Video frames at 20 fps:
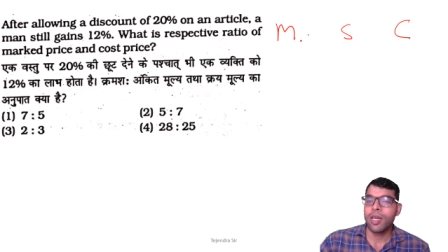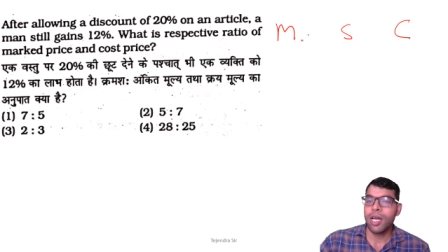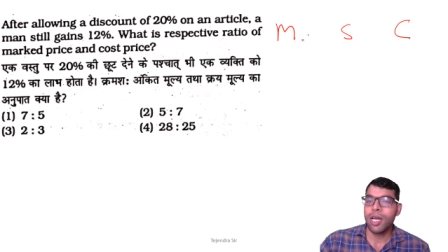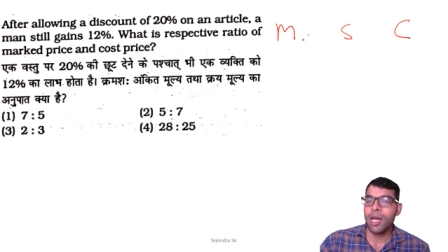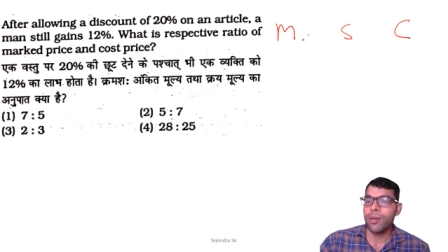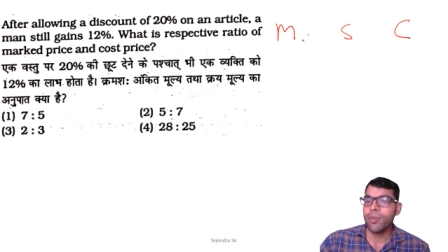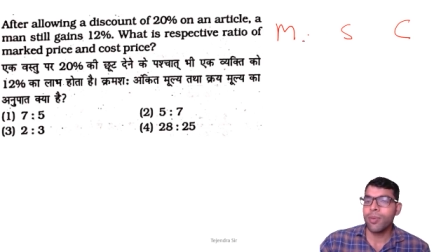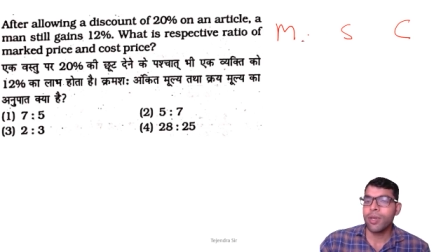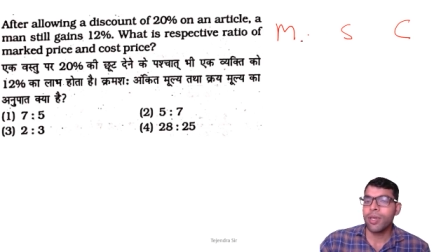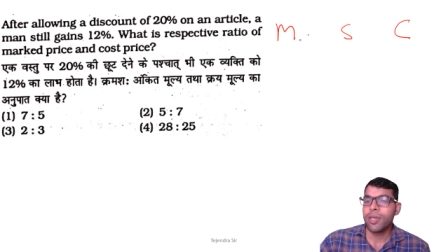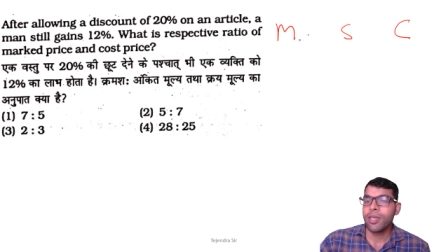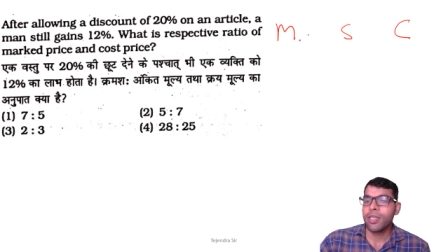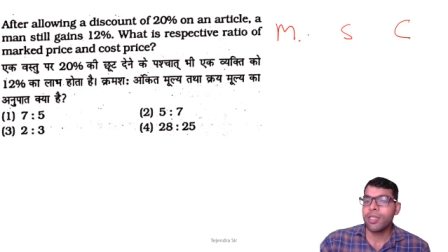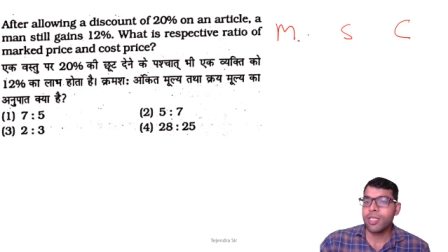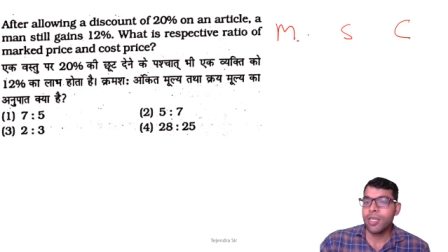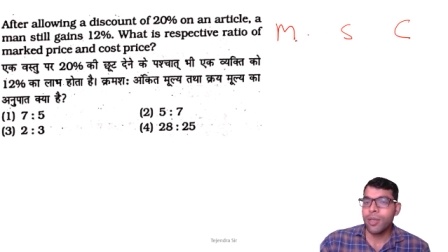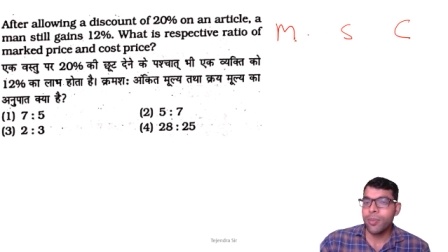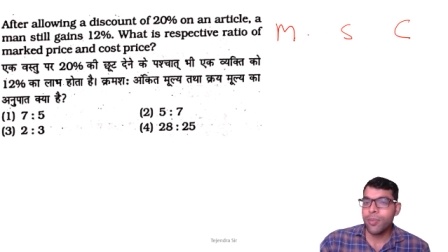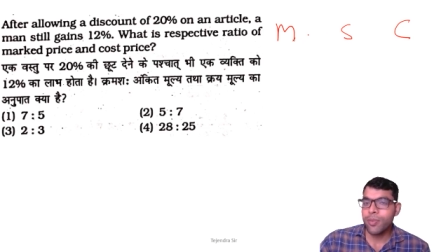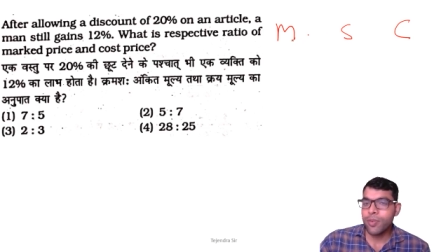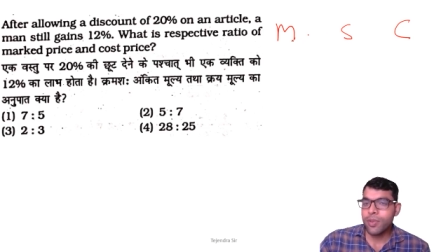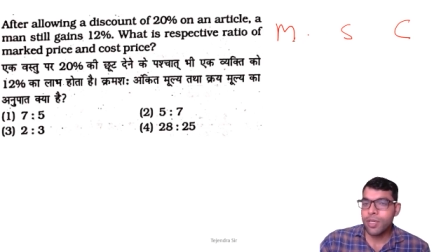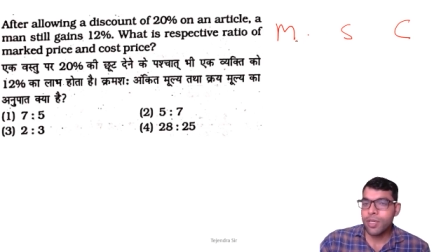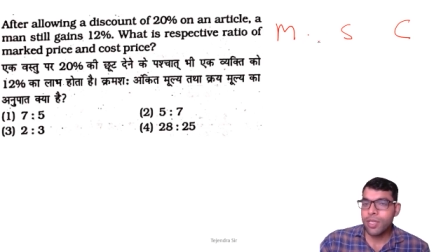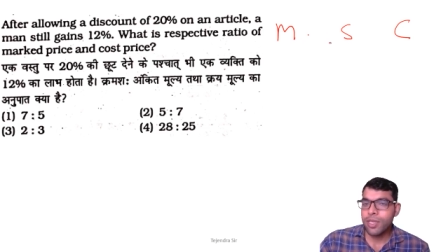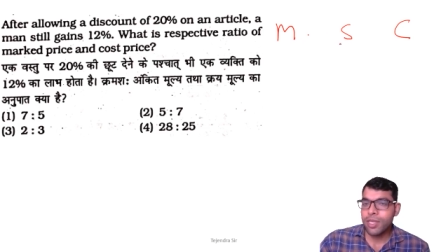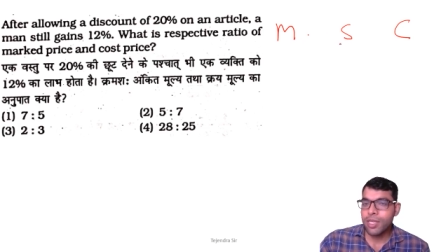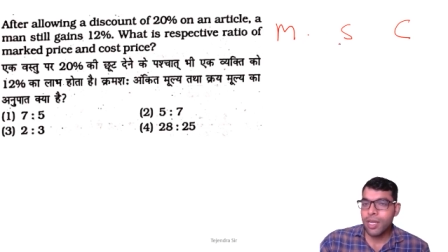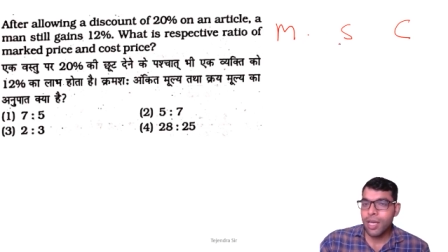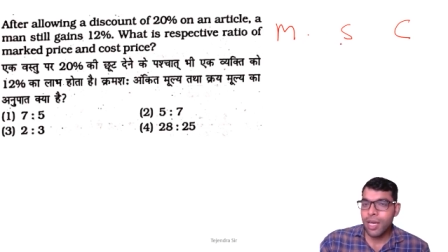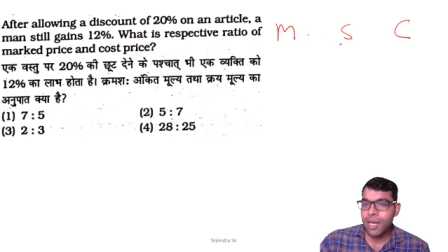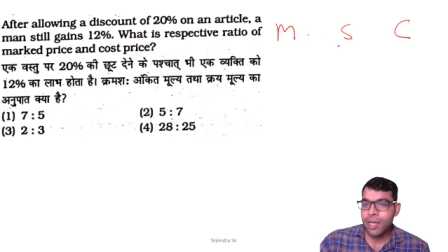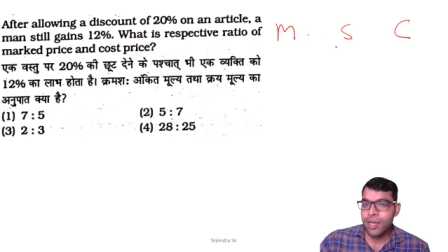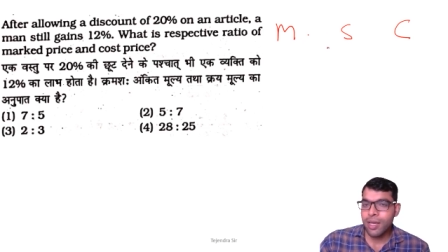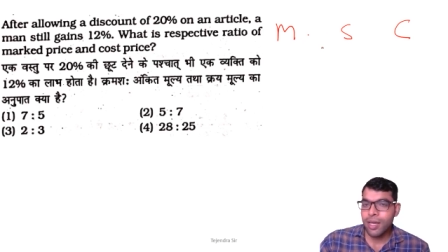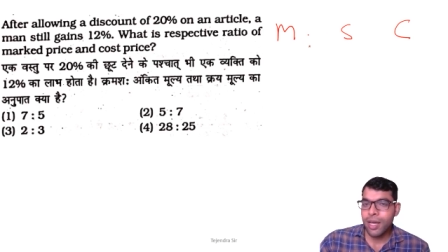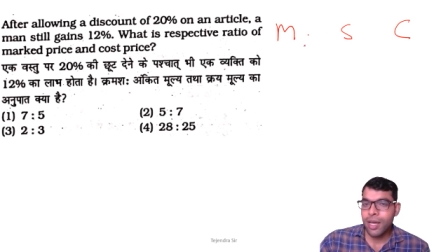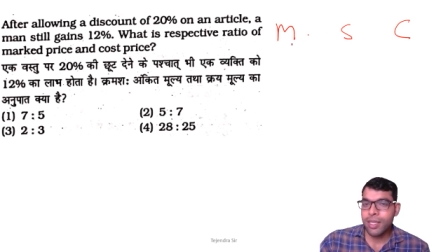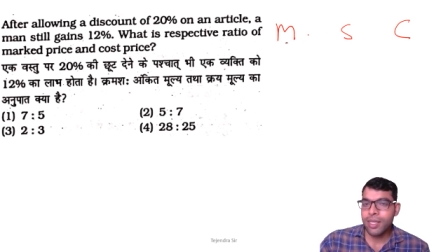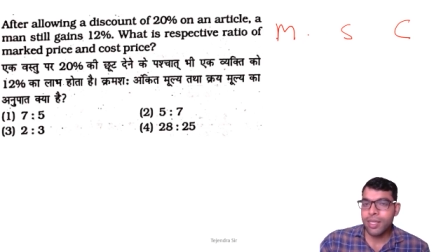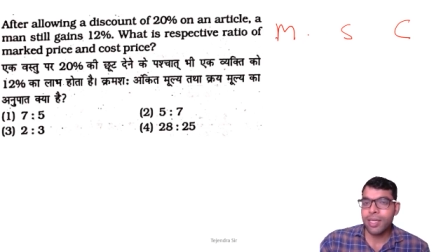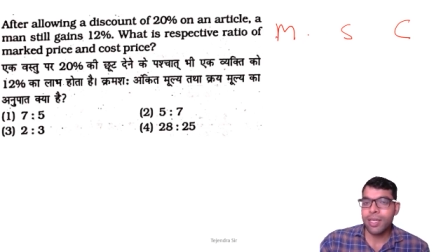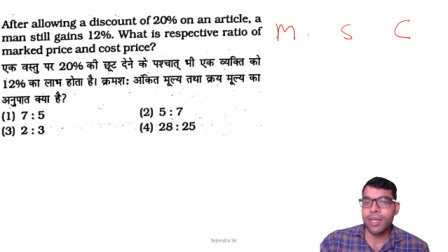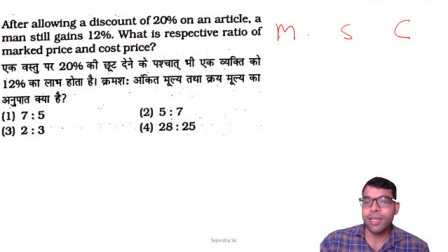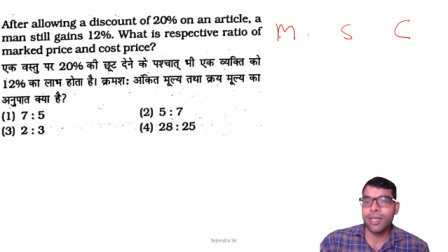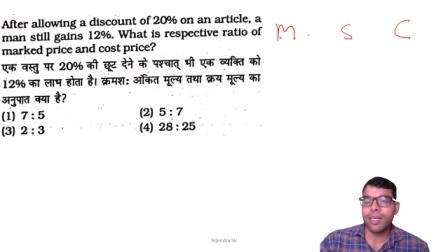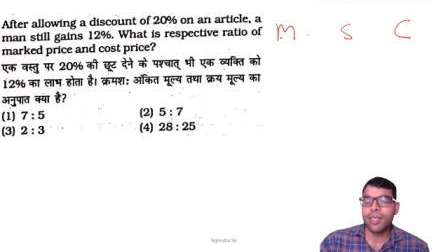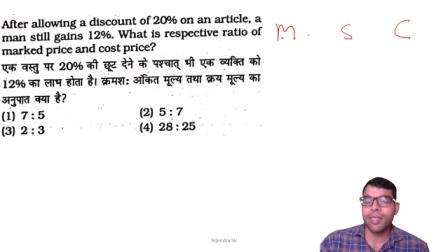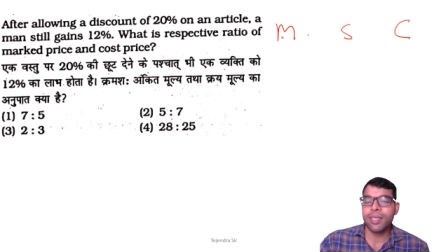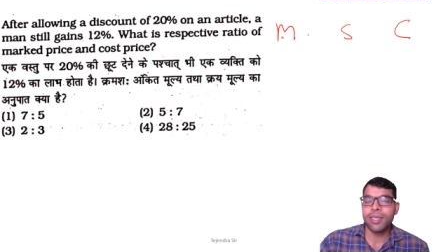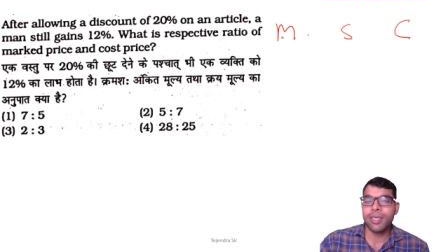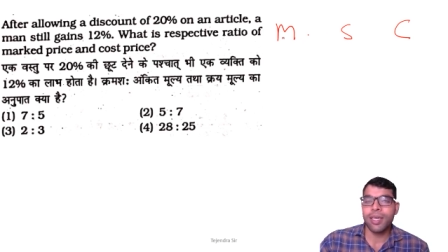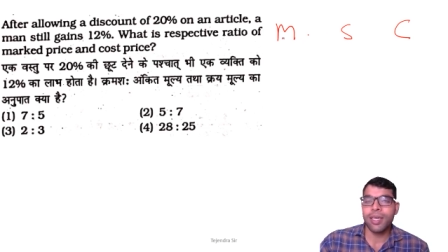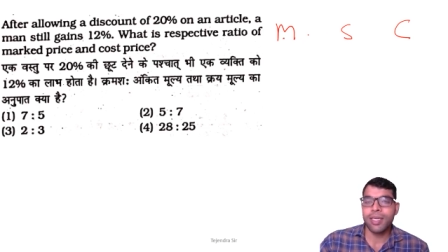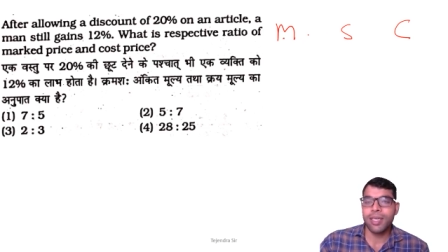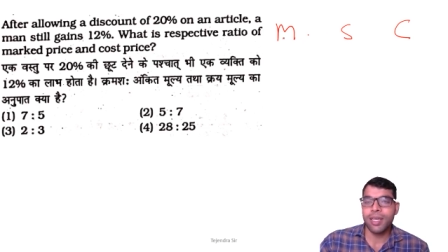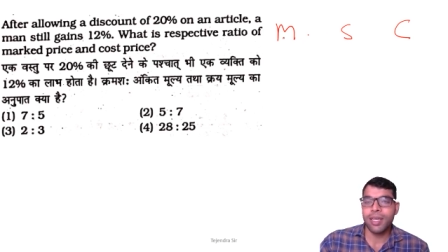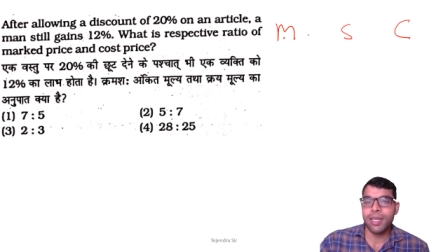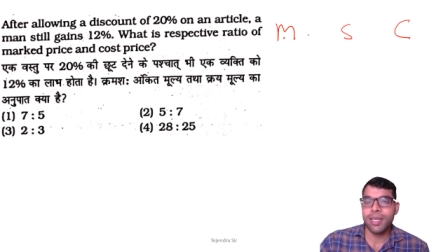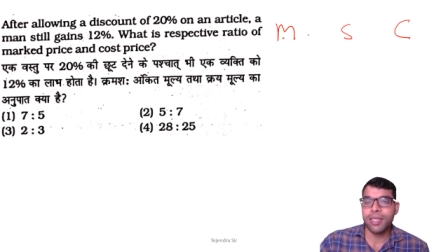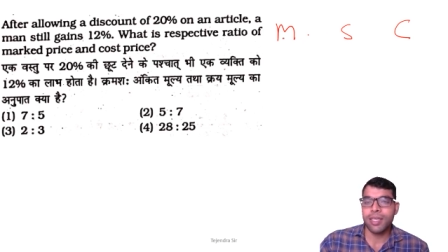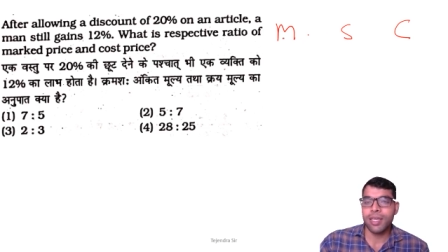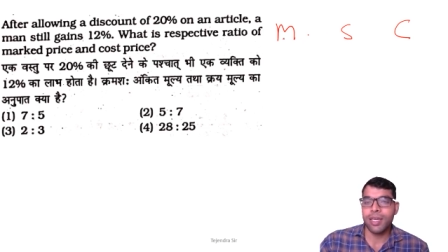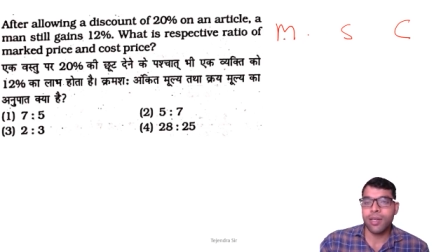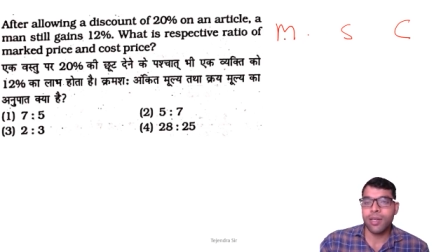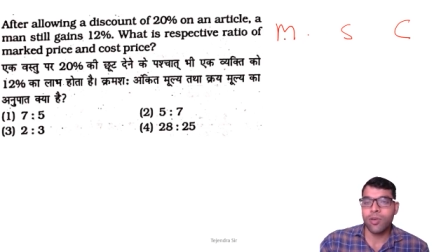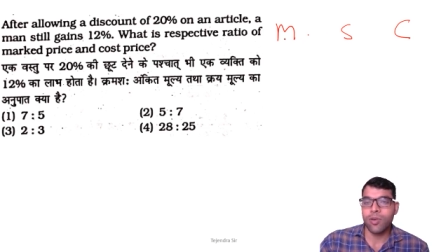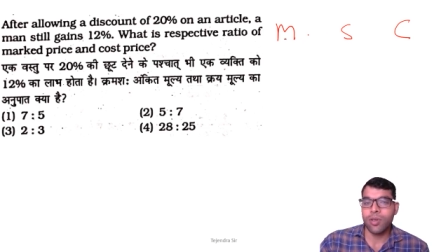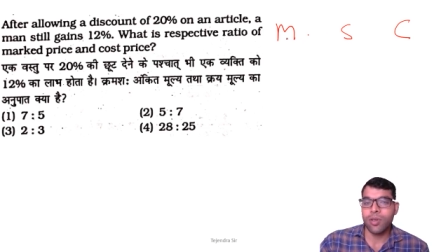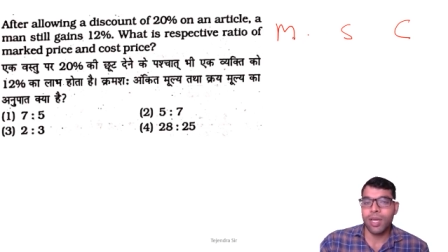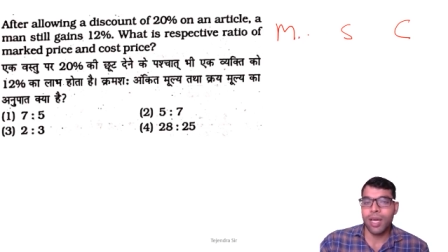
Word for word: कब जब कितना अधिक अंकित किया ये ना दिया हो